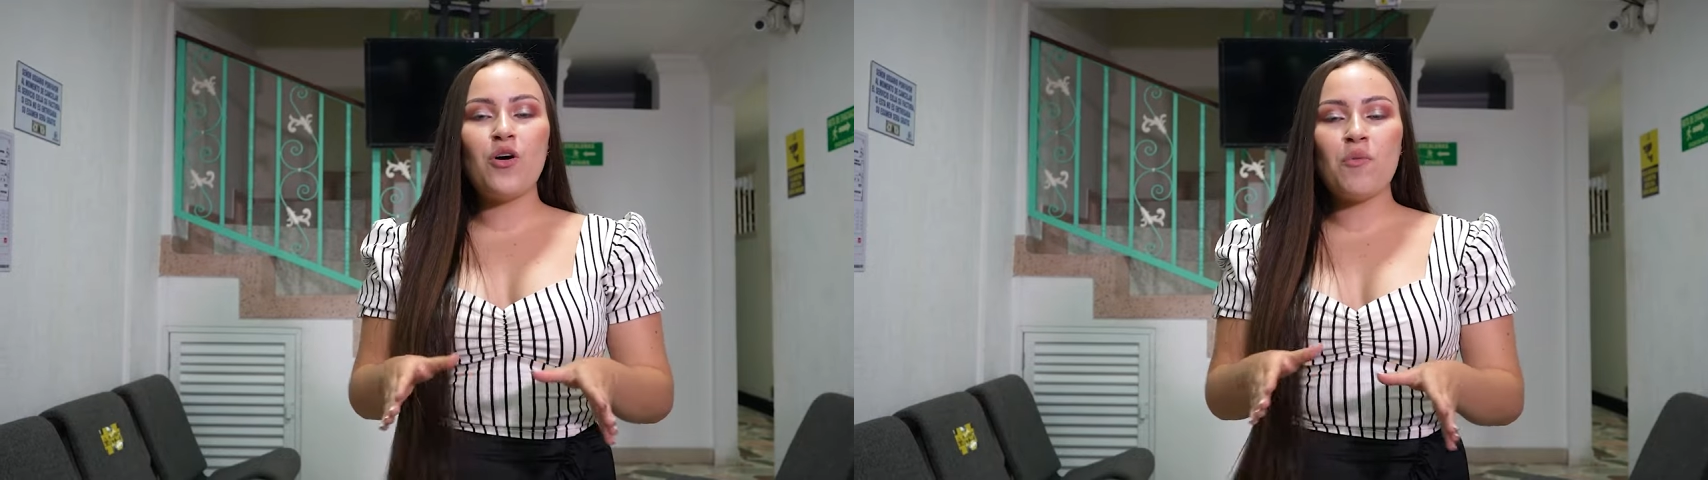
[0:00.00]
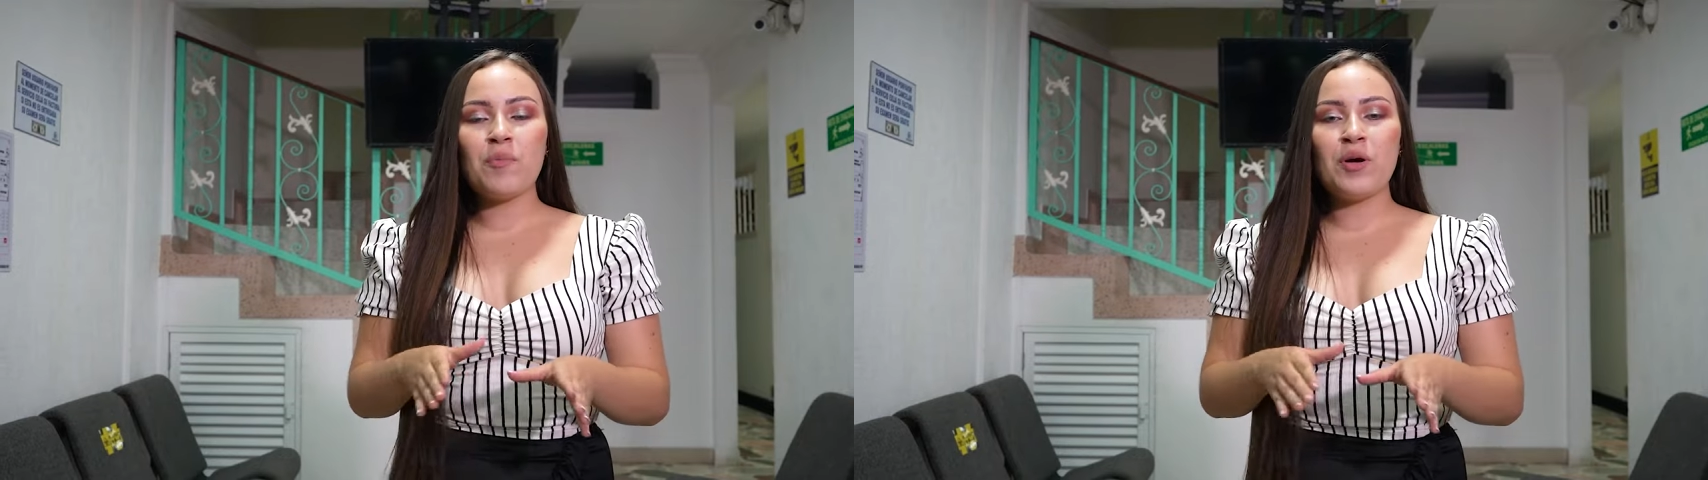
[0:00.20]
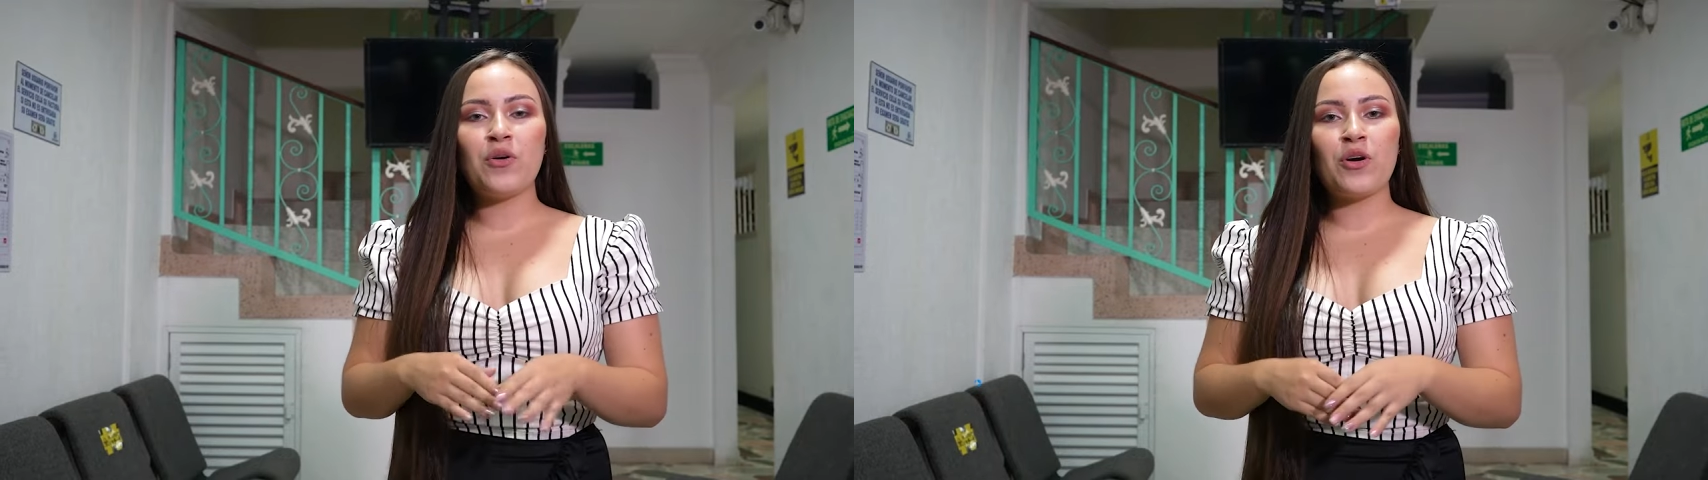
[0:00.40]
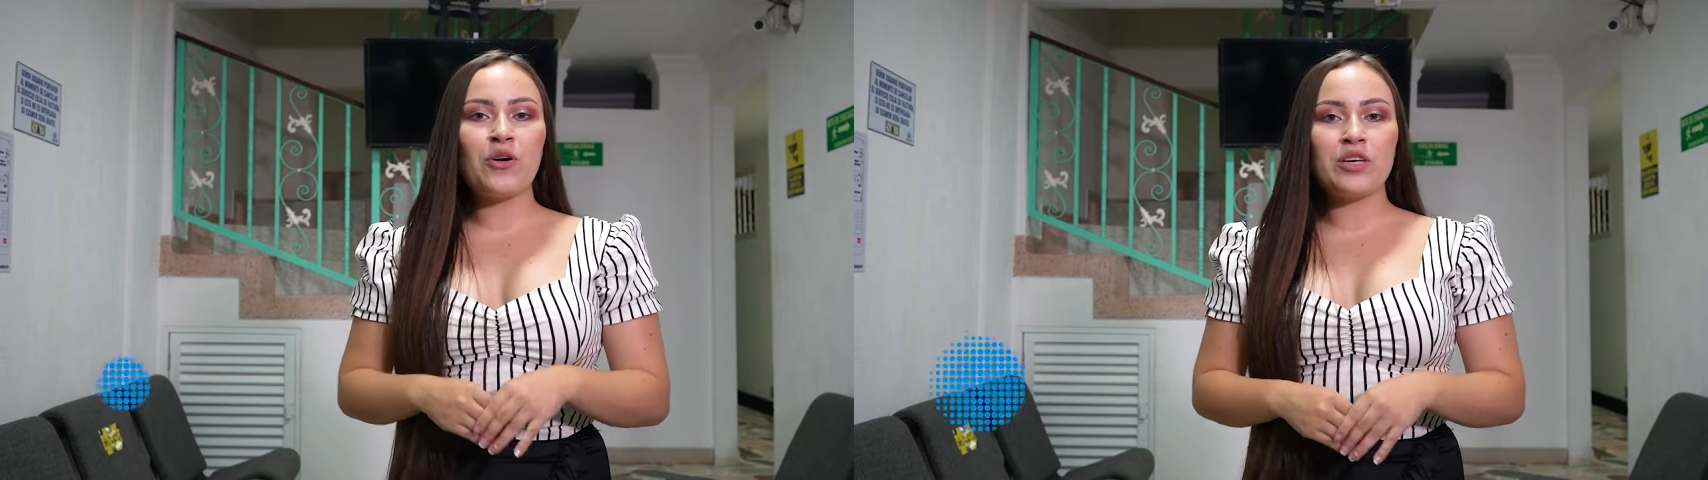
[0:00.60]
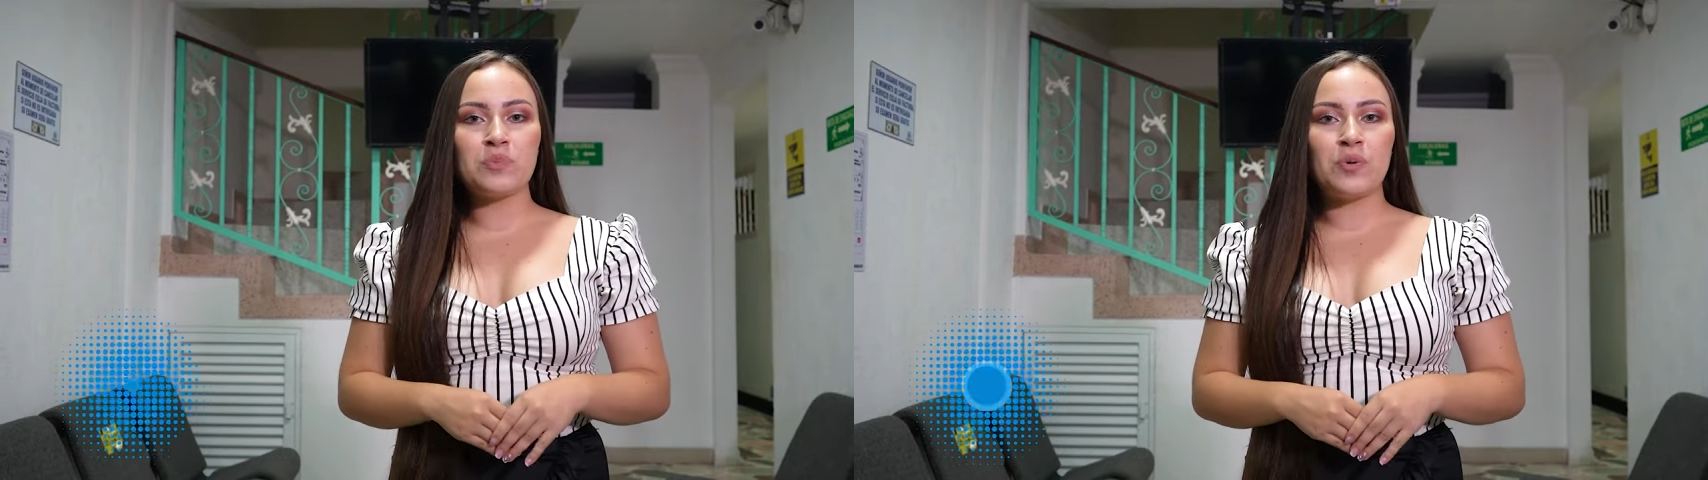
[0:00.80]
como mejor
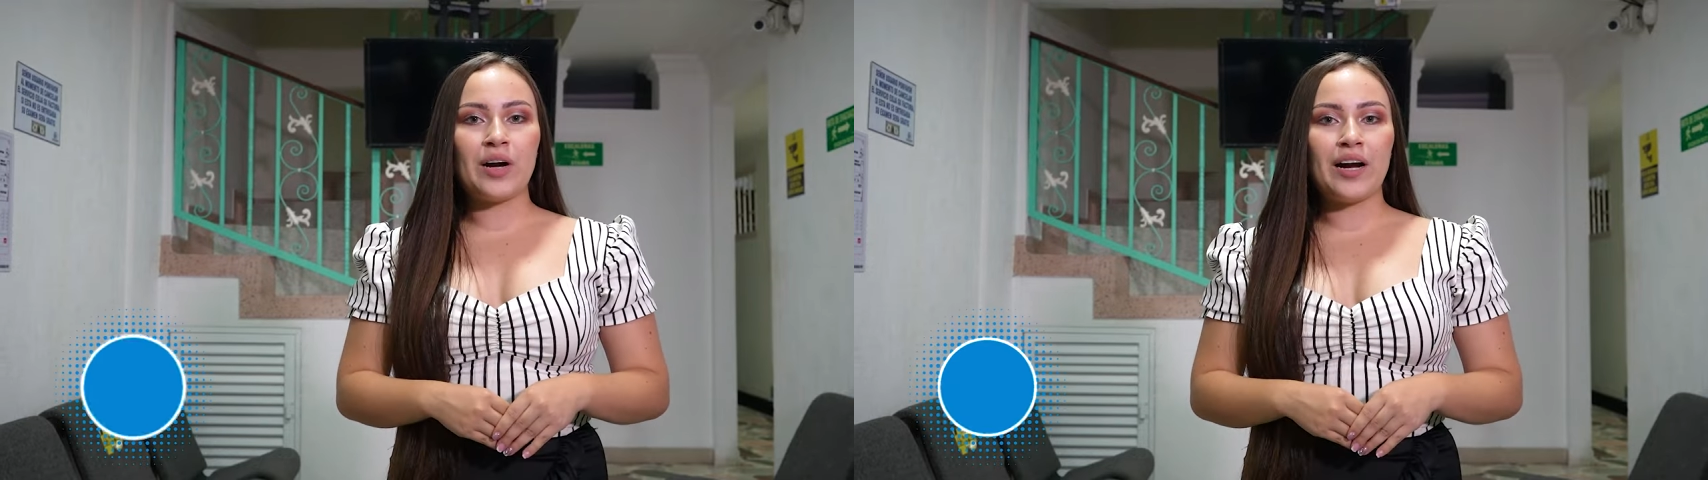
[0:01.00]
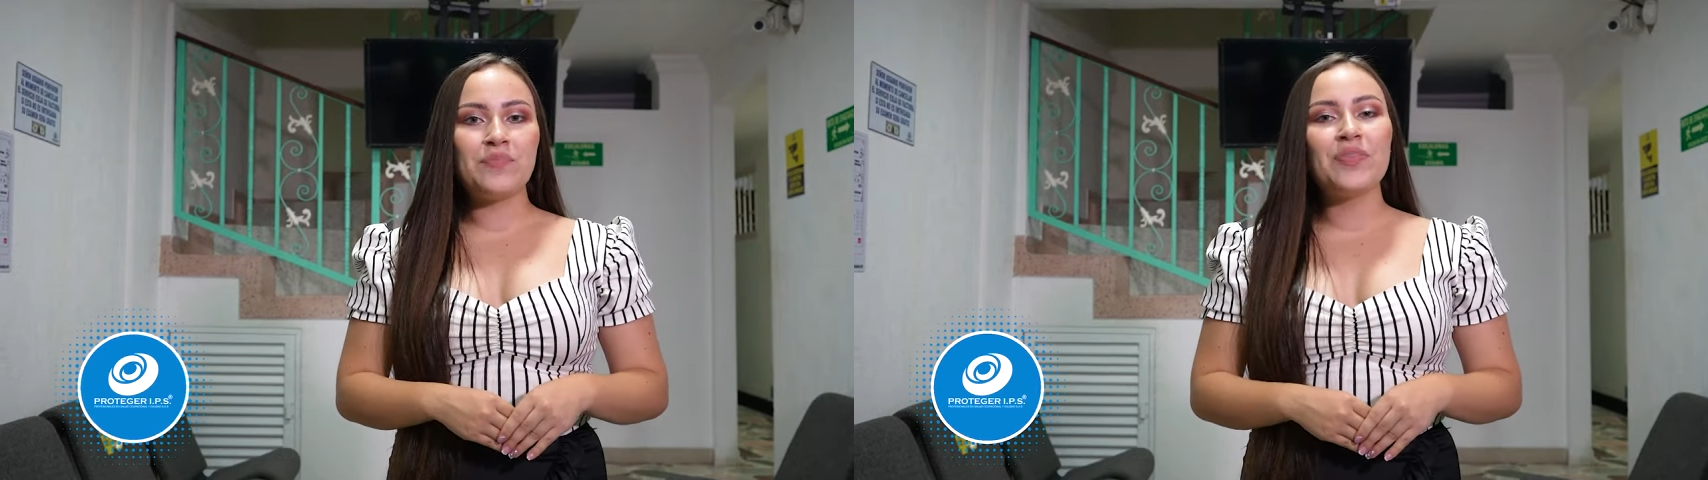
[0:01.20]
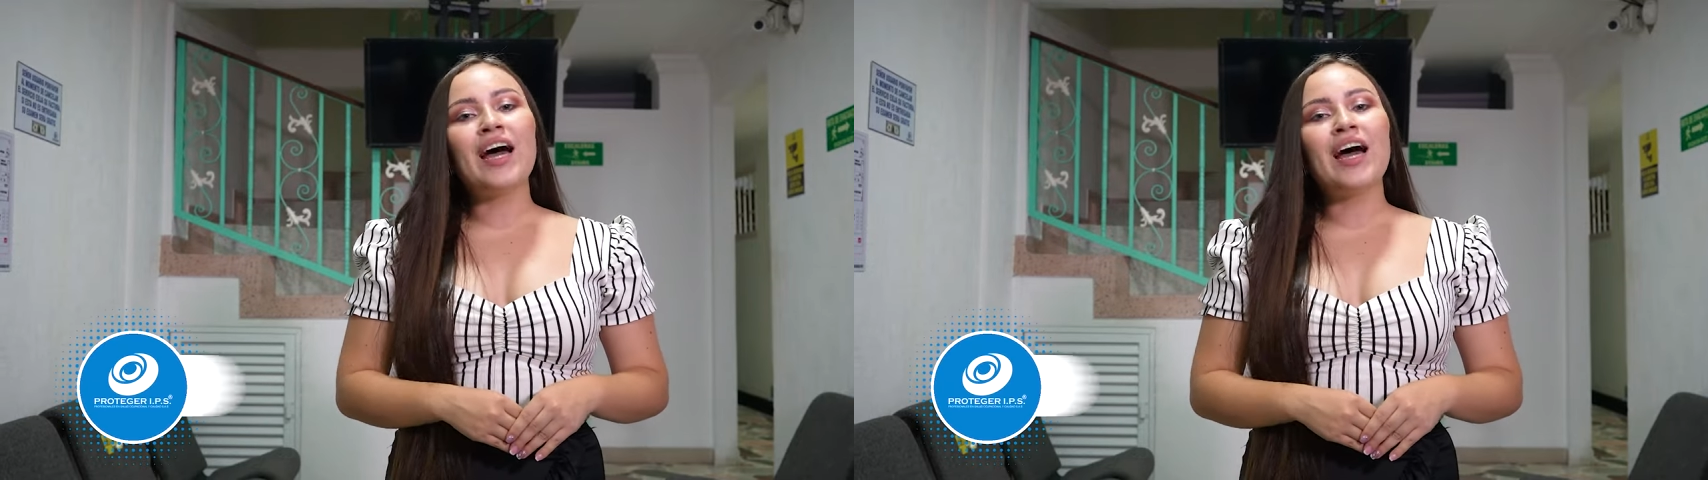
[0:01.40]
lo disponga.